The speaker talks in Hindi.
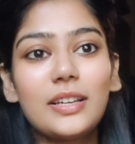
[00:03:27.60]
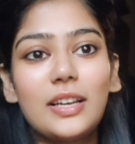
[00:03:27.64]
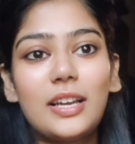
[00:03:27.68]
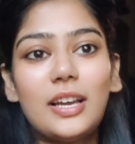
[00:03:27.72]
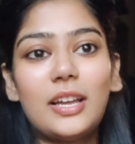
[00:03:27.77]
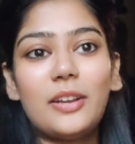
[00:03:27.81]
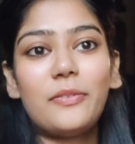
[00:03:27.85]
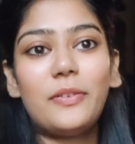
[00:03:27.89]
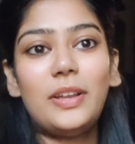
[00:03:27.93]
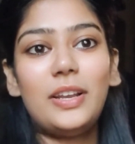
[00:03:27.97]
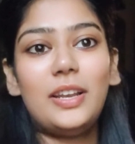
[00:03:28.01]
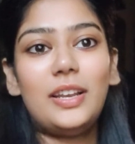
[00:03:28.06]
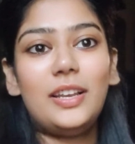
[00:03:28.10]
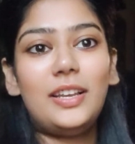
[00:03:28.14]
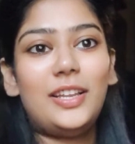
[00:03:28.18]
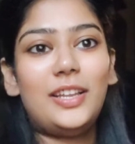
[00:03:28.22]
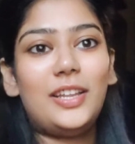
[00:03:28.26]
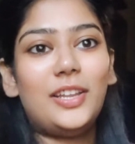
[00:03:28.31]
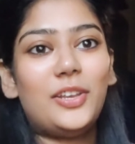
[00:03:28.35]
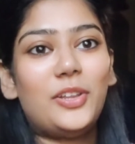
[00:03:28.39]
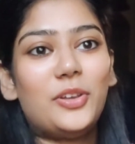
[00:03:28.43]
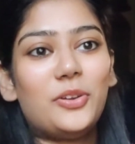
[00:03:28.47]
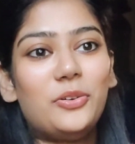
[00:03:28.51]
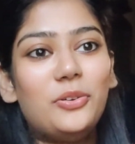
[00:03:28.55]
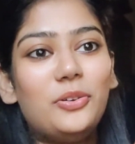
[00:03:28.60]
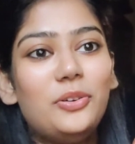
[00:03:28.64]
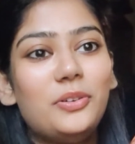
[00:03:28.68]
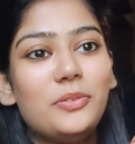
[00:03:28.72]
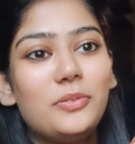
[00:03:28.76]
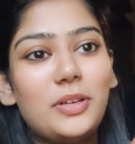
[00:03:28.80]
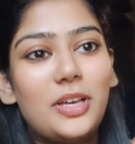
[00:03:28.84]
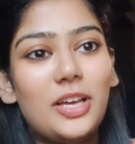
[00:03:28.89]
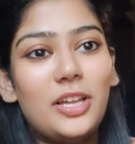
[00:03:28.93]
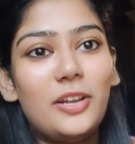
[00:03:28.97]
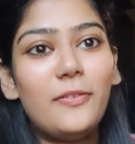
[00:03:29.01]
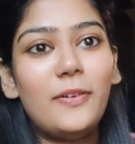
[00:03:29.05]
घर वाला ले रहे हो
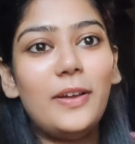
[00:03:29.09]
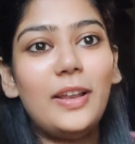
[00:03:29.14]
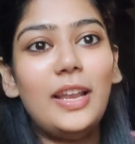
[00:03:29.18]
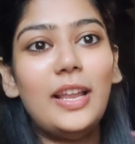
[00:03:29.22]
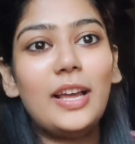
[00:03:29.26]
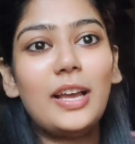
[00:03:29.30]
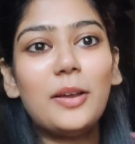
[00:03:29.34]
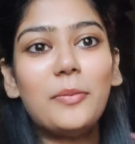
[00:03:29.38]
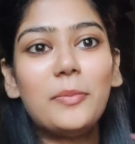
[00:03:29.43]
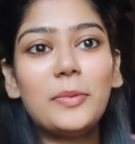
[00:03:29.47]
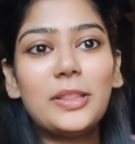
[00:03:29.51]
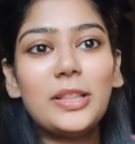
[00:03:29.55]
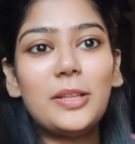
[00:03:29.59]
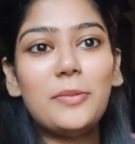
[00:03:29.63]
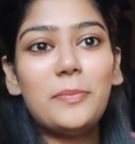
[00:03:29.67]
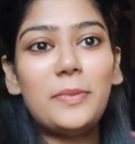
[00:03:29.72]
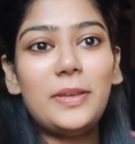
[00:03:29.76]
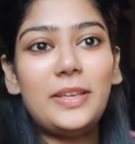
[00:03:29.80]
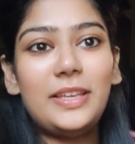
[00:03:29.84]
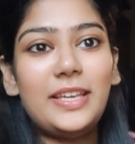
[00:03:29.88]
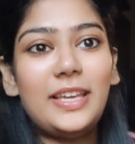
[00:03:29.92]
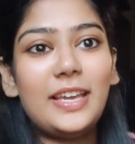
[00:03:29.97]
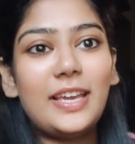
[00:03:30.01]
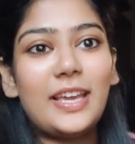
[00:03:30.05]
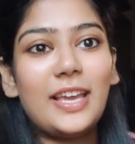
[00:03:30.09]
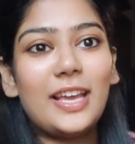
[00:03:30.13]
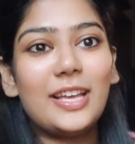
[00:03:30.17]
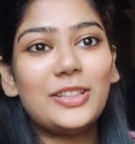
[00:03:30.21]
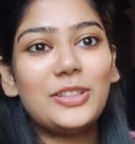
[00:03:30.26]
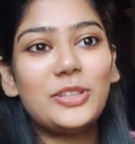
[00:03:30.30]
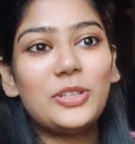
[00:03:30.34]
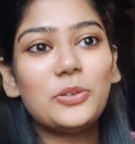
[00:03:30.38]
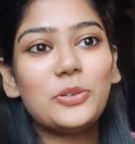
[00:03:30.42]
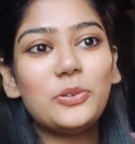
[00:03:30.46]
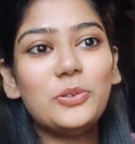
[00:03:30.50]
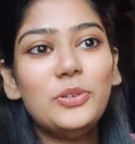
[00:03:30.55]
घर वाला का मतलब मैं ये
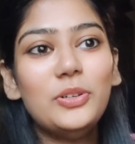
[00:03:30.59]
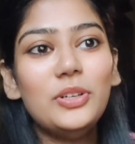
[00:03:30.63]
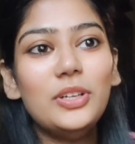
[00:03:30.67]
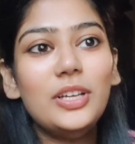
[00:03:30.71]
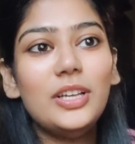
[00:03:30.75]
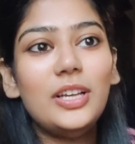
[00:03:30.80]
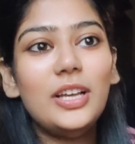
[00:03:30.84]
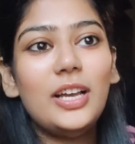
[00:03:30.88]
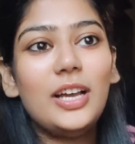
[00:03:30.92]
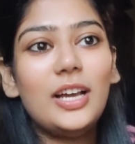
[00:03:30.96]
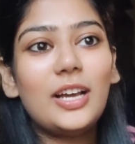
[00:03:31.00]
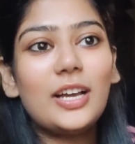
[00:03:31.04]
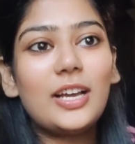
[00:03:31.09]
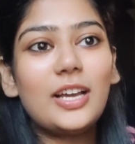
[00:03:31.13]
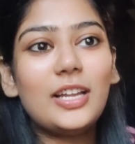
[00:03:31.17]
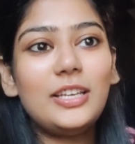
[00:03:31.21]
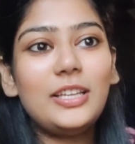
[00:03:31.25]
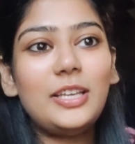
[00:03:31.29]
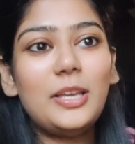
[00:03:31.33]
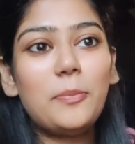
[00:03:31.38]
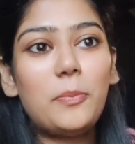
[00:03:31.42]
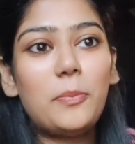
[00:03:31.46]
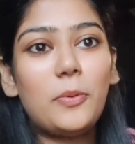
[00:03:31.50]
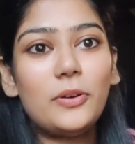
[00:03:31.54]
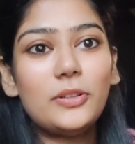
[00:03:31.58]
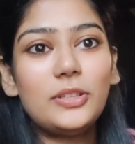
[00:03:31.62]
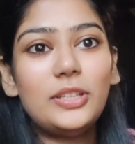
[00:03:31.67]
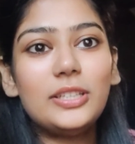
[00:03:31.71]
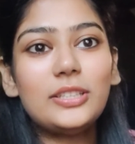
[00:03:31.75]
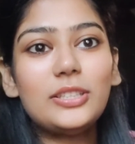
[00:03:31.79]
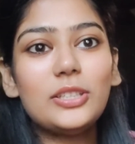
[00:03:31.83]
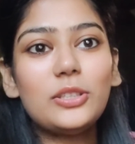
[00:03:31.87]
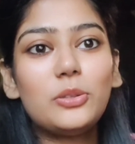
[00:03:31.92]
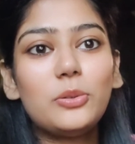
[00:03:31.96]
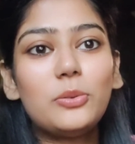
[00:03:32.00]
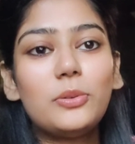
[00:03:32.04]
कहती हूँ अगर ये पौधे
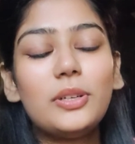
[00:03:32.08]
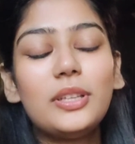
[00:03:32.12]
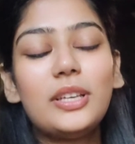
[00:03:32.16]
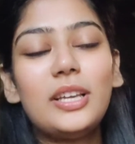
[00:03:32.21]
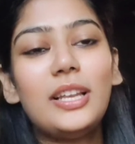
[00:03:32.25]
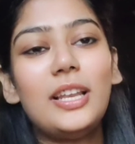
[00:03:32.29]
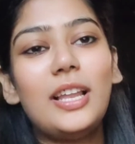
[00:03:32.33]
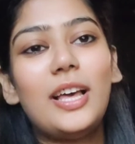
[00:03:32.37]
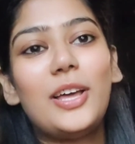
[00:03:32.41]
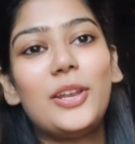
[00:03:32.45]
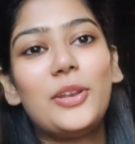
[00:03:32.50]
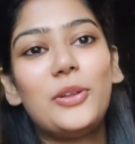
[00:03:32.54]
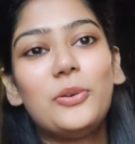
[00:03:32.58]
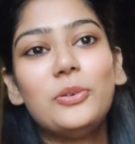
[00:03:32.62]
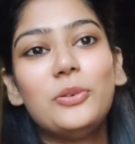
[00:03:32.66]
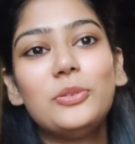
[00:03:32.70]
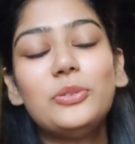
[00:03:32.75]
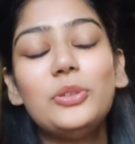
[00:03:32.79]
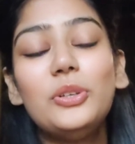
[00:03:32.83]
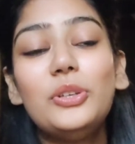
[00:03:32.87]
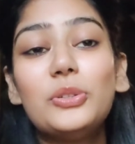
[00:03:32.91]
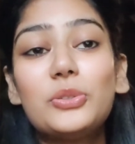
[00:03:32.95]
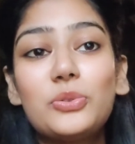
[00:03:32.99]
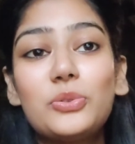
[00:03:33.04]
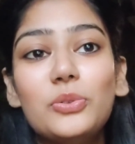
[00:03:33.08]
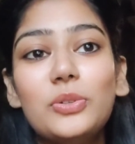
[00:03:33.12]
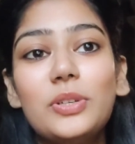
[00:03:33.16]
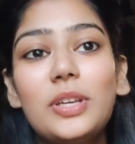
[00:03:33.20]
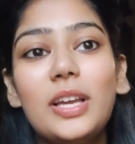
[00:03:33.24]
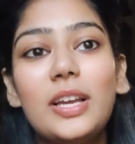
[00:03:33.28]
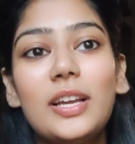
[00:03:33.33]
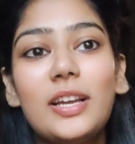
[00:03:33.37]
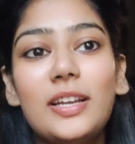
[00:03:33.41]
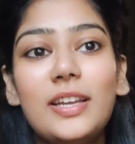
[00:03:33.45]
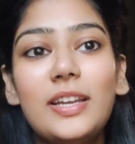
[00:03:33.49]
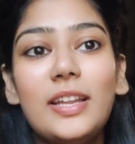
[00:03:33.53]
से तोड़ के ला रहे हो तो इसको क्या
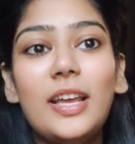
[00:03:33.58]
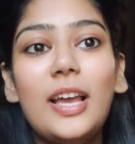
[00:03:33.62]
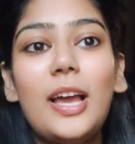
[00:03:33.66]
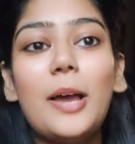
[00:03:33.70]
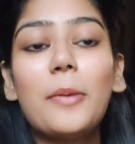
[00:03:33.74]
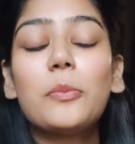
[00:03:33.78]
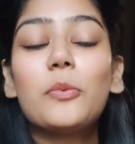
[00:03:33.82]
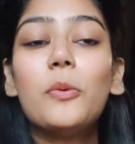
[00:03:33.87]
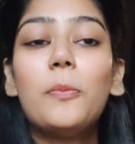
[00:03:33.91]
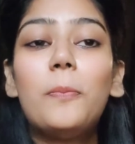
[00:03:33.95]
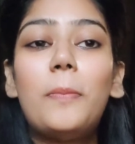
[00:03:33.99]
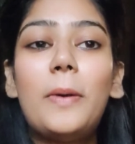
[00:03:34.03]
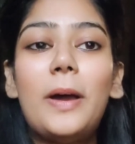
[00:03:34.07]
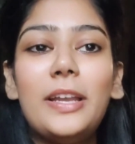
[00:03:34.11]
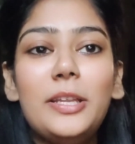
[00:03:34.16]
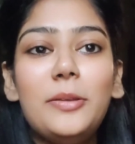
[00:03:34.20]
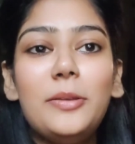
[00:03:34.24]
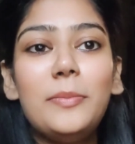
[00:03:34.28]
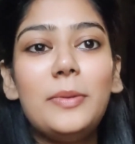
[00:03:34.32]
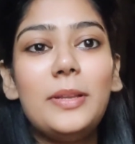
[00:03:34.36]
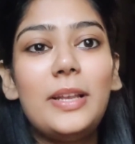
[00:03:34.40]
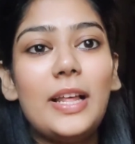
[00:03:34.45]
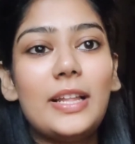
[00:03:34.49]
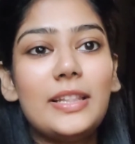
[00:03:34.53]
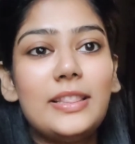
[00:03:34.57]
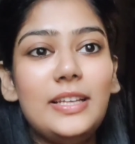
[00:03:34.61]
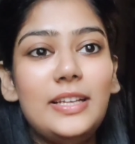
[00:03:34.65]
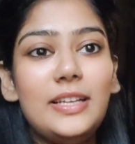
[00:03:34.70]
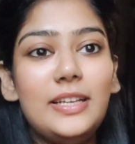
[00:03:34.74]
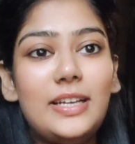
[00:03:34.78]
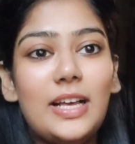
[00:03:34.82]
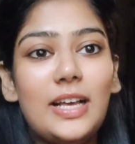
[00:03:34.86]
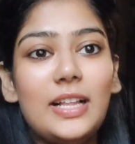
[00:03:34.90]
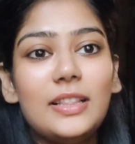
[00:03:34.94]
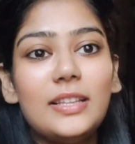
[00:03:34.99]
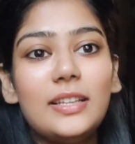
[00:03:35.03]
करना है आपको पानी में लाते ही
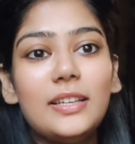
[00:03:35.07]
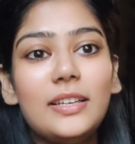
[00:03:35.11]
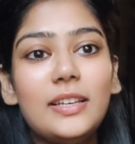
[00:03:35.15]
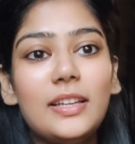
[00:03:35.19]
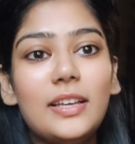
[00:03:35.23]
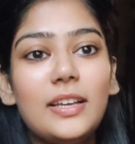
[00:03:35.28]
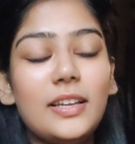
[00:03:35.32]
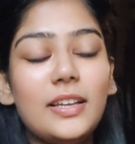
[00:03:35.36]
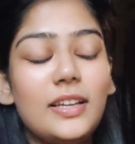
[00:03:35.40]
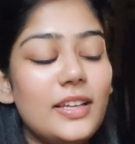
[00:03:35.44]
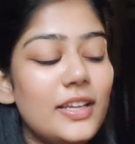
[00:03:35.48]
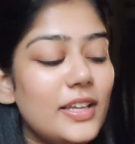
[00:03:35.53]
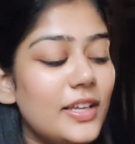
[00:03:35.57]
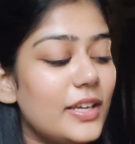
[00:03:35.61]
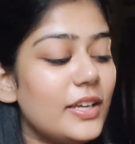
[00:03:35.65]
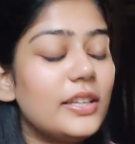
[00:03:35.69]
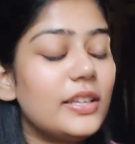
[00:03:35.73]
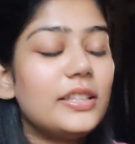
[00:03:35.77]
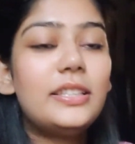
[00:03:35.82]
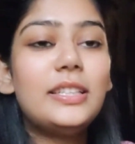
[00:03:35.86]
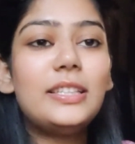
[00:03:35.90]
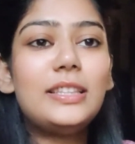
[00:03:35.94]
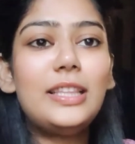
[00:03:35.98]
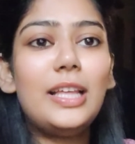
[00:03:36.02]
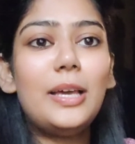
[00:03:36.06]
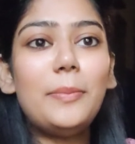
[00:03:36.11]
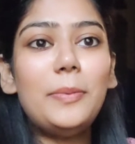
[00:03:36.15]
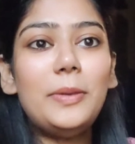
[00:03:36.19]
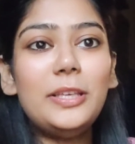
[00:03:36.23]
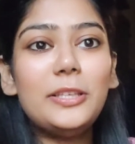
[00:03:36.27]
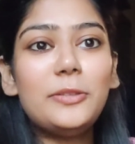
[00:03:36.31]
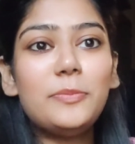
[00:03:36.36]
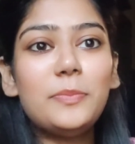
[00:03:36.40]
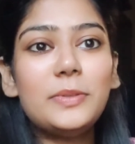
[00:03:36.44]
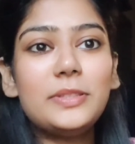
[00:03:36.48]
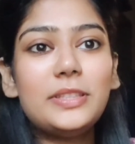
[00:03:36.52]
डाल देना है जितना भी
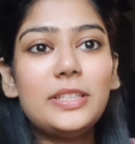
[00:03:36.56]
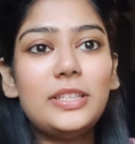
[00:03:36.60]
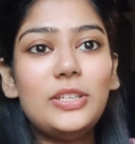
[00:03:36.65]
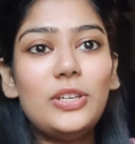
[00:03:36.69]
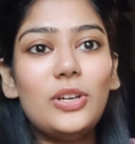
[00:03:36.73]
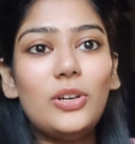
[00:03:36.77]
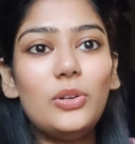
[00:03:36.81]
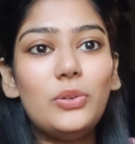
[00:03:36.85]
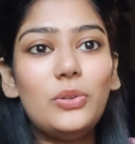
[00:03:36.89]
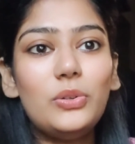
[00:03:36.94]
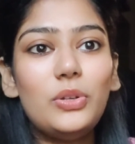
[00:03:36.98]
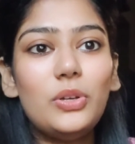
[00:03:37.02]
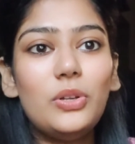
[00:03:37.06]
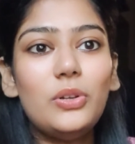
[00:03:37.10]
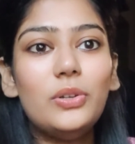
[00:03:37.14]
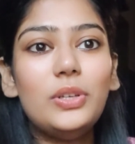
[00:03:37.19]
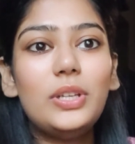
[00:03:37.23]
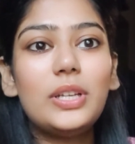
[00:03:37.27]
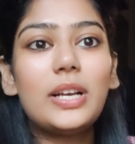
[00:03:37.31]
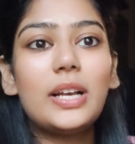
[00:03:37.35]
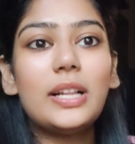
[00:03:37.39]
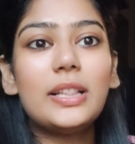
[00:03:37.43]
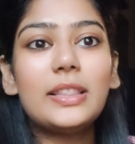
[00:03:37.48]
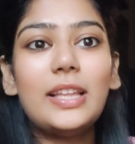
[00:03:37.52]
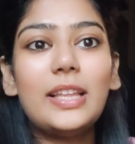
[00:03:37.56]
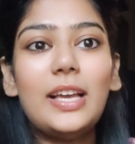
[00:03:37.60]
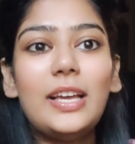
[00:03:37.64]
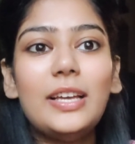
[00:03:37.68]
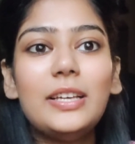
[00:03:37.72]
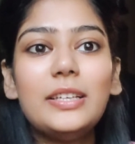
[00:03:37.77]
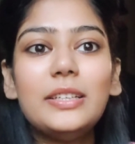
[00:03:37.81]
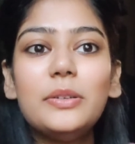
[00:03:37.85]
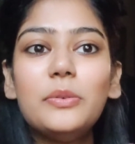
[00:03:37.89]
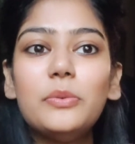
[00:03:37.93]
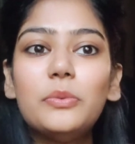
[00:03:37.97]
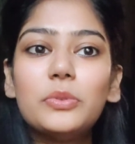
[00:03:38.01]
इसमें से येलो येलो निकलता
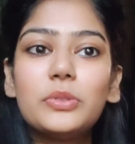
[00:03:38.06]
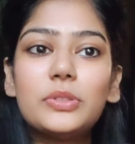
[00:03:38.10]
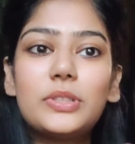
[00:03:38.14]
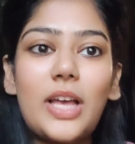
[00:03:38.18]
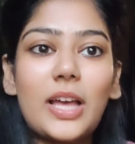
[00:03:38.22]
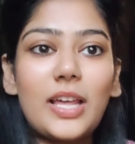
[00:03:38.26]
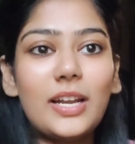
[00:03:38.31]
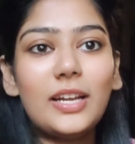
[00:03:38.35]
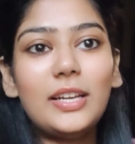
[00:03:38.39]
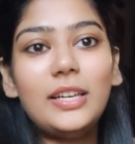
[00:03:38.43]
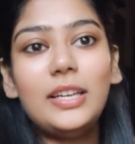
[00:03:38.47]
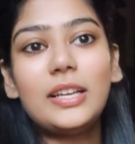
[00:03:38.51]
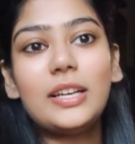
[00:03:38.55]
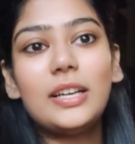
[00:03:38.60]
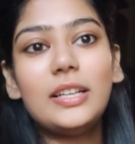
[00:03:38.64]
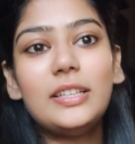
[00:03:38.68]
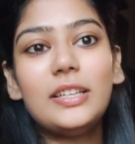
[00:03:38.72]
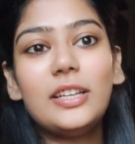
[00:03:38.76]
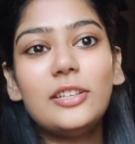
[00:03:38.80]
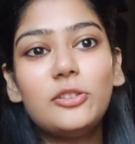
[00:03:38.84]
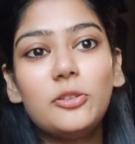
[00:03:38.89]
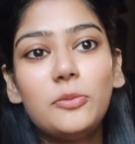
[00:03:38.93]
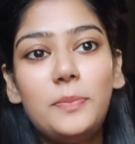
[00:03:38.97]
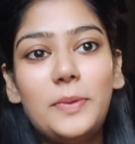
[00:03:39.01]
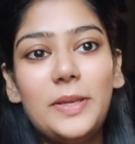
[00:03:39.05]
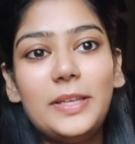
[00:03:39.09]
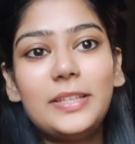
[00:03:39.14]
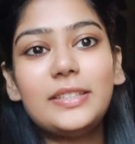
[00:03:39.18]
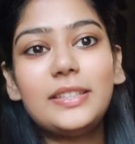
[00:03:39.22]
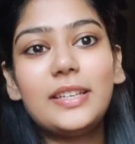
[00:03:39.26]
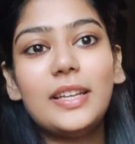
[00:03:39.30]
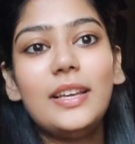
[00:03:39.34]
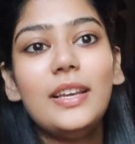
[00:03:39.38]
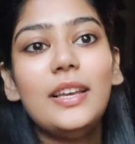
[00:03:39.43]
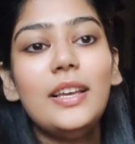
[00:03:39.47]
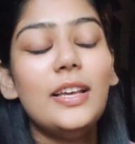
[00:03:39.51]
है वो सारा निकल जाए तो बेस्ट
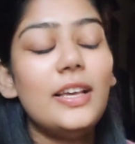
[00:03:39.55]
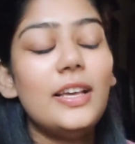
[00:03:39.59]
है